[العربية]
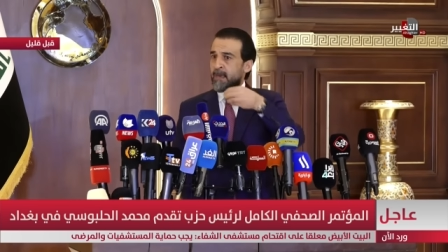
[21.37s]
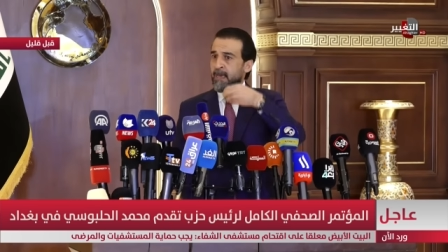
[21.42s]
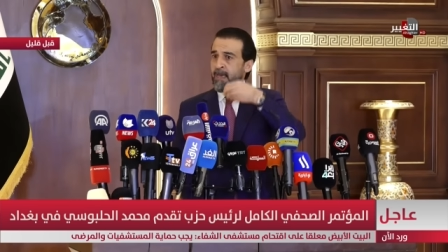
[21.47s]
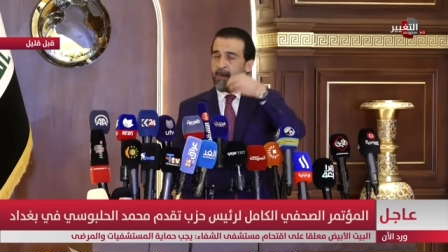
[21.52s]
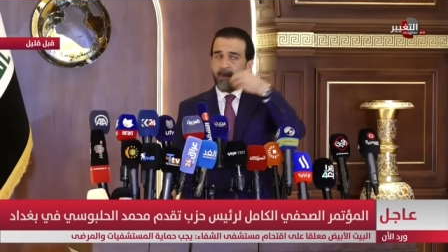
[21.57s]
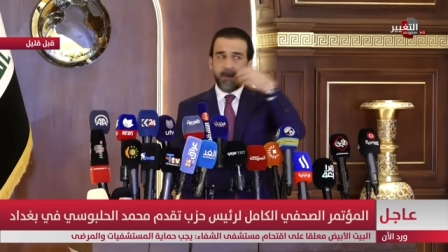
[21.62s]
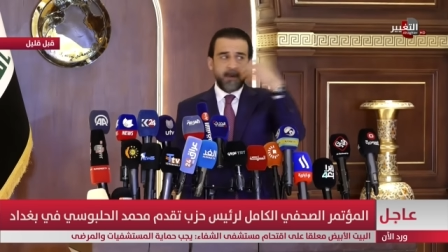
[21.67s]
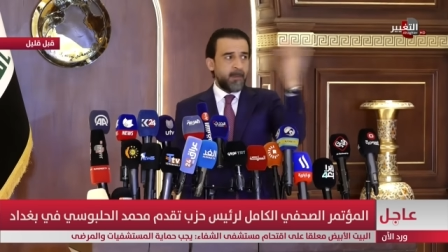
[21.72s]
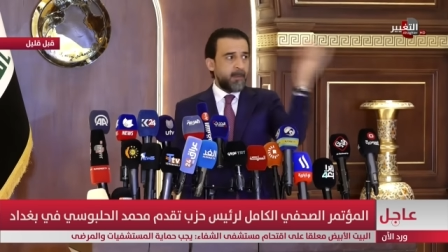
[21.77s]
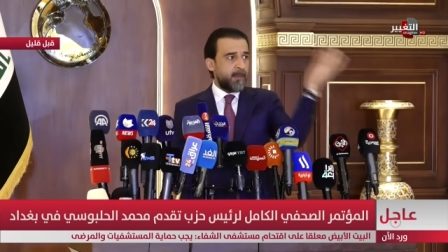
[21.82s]

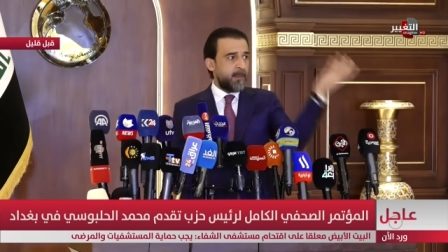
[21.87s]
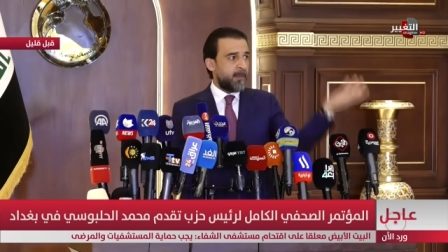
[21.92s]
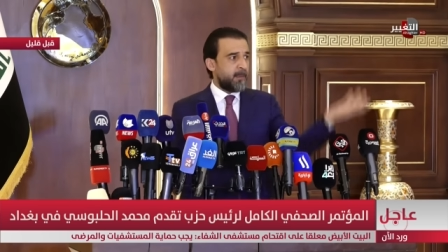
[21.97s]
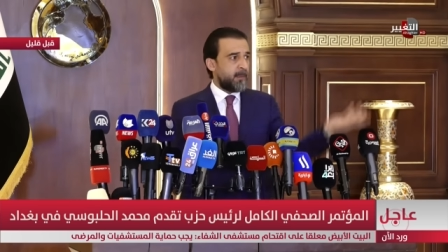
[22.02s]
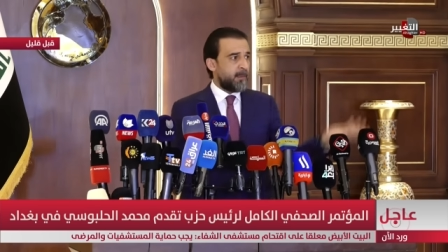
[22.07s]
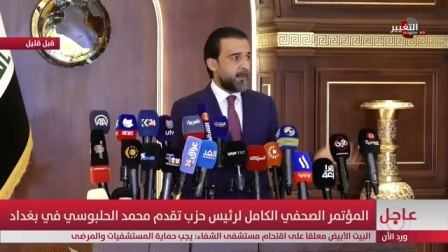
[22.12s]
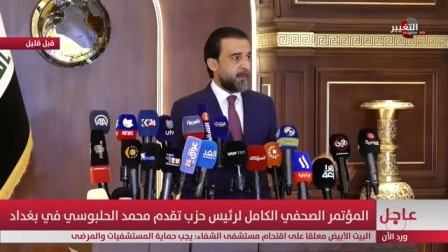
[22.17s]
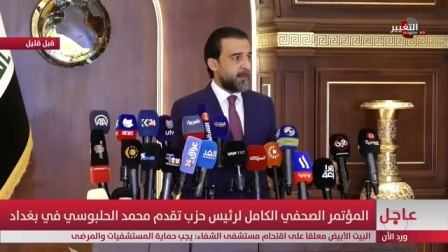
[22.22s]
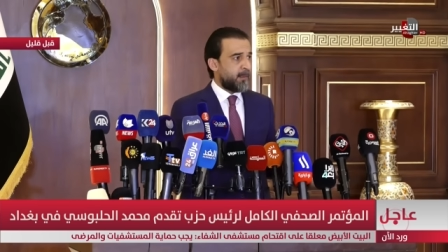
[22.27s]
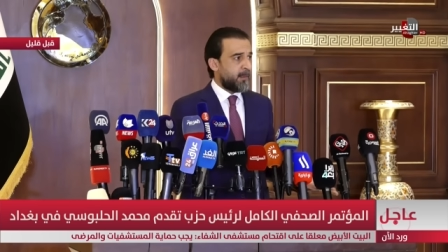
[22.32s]
غير
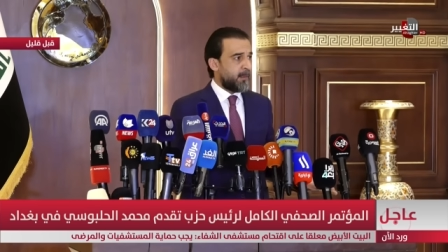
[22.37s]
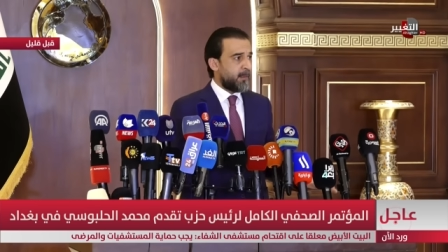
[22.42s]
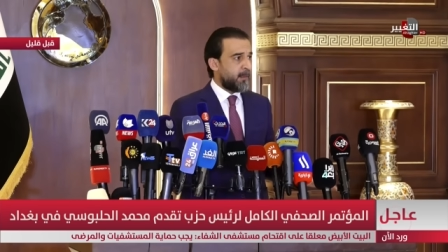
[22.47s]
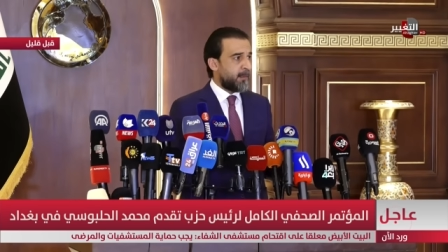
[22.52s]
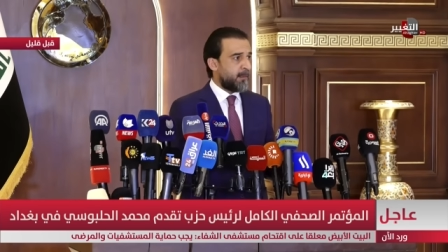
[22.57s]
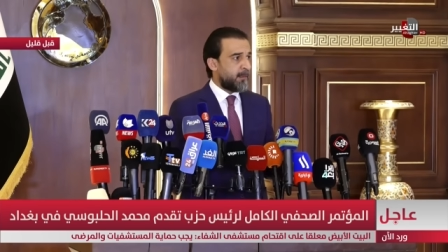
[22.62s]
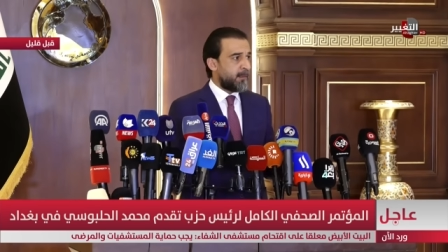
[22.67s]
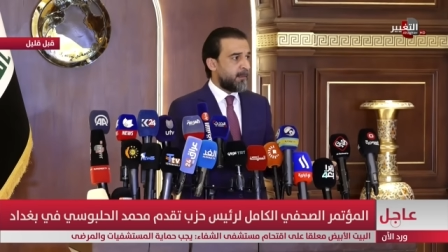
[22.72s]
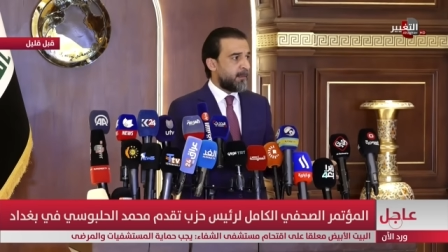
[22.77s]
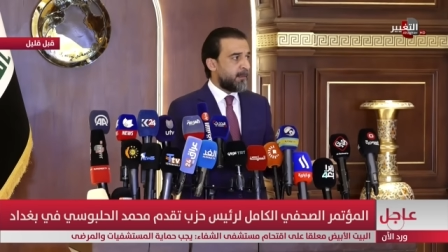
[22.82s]
آه،
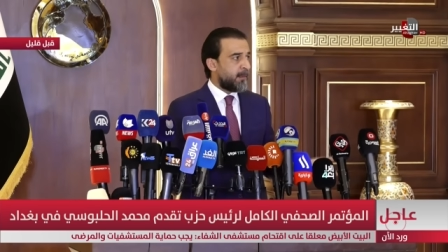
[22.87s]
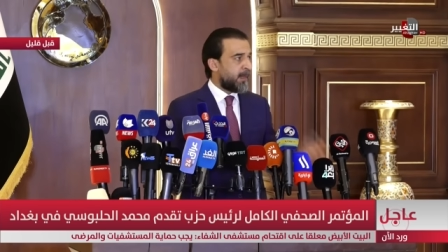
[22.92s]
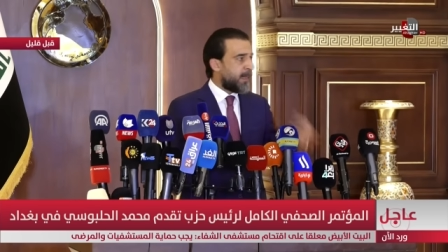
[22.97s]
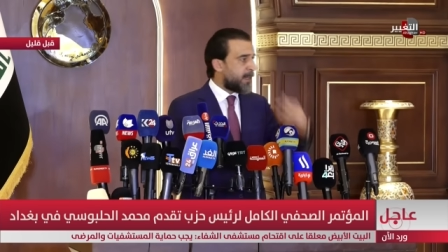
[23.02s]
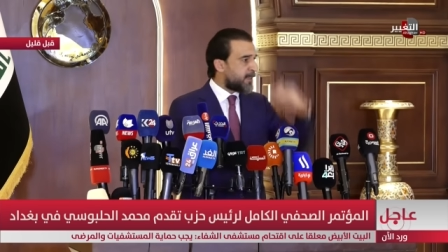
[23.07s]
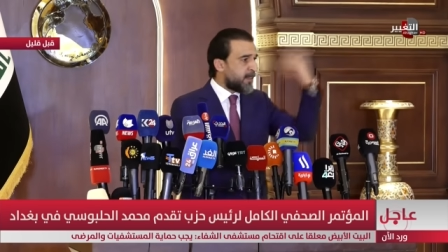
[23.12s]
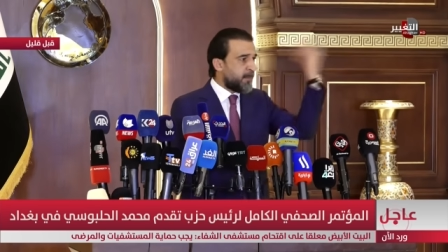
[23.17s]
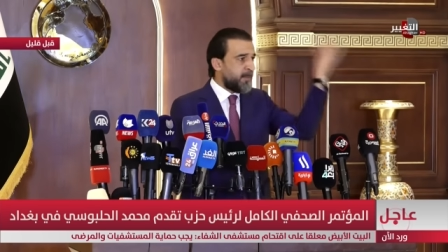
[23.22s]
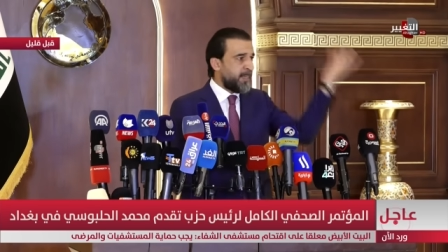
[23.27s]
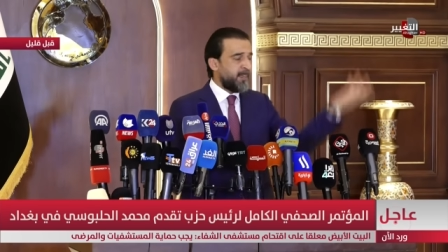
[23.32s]

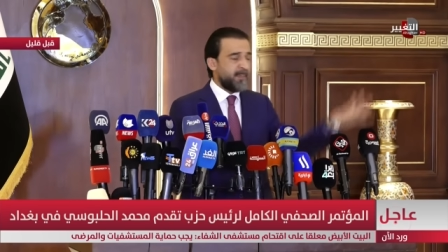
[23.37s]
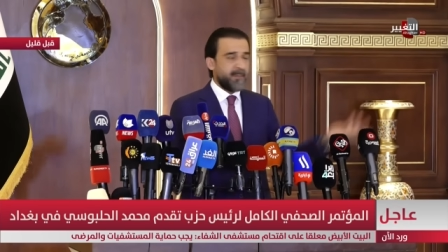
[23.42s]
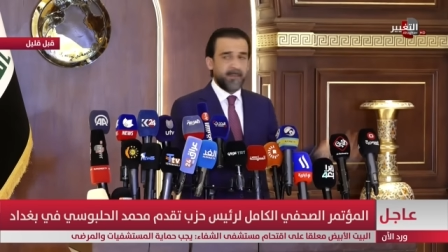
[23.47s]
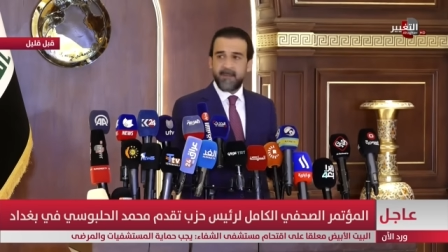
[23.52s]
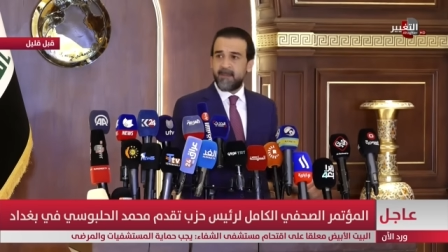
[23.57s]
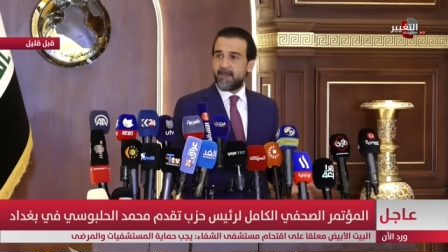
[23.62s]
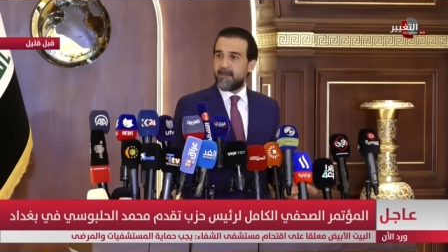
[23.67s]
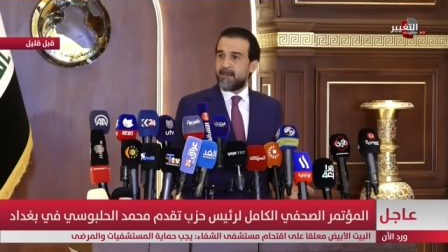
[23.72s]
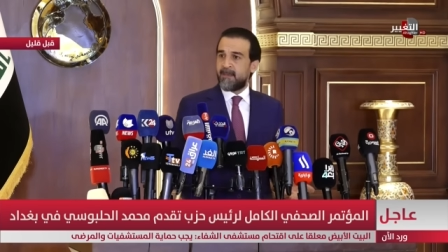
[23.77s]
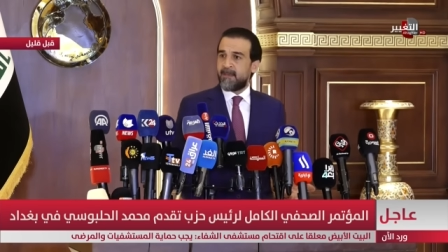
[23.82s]
غير
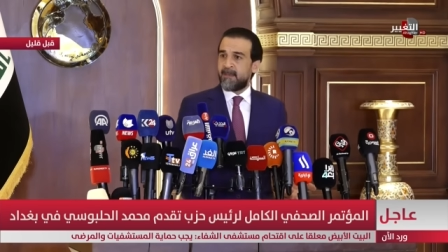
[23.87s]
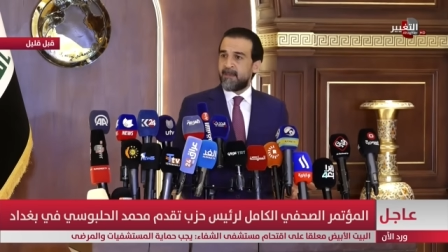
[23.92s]
طبيعي